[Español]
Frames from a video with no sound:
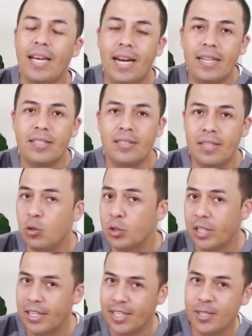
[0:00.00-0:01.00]
gracias a
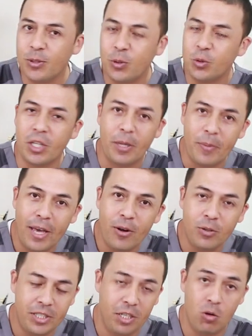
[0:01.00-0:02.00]
los que ya se
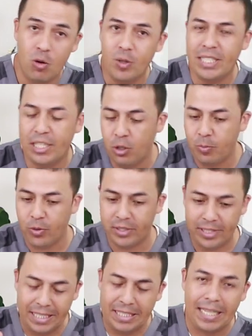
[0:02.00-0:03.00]
suscribieron. Si no lo has hecho,
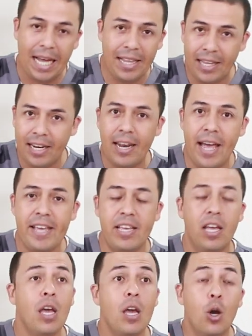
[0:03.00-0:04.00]
pues ahí está, dale
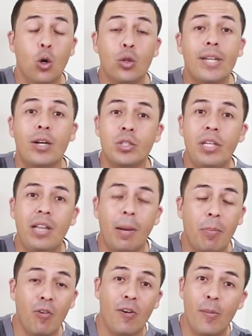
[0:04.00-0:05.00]
like. Otra
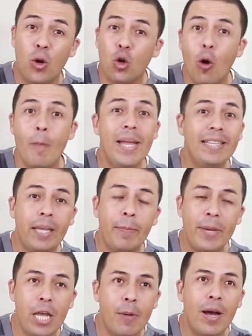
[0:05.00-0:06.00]
cosita, por favor,
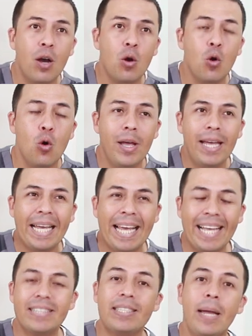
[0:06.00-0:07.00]
coméntame ahí abajo
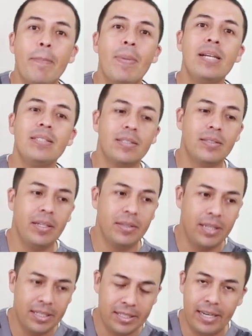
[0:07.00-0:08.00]
qué temas te
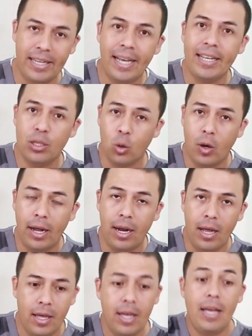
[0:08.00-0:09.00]
interesaría que
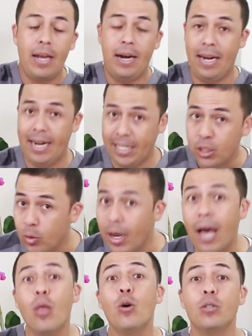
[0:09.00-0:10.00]
tocara
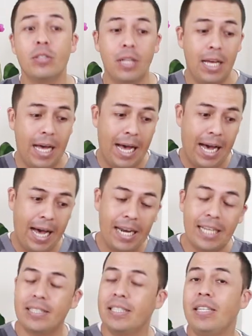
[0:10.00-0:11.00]
relacionados a
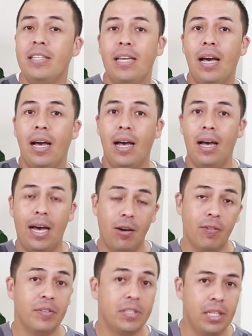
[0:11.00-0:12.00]
la silla, a
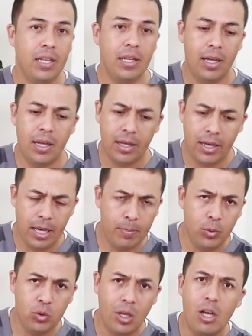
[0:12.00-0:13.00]
la oficina. Ahí
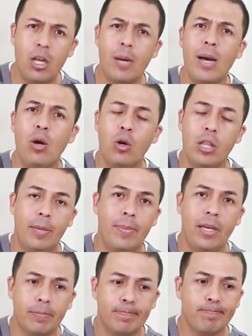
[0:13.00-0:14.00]
apúntalo ahí abajo y
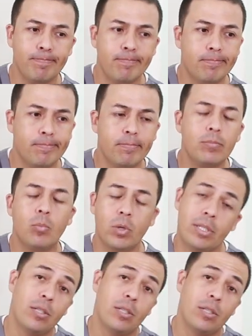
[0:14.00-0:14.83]
dime, pues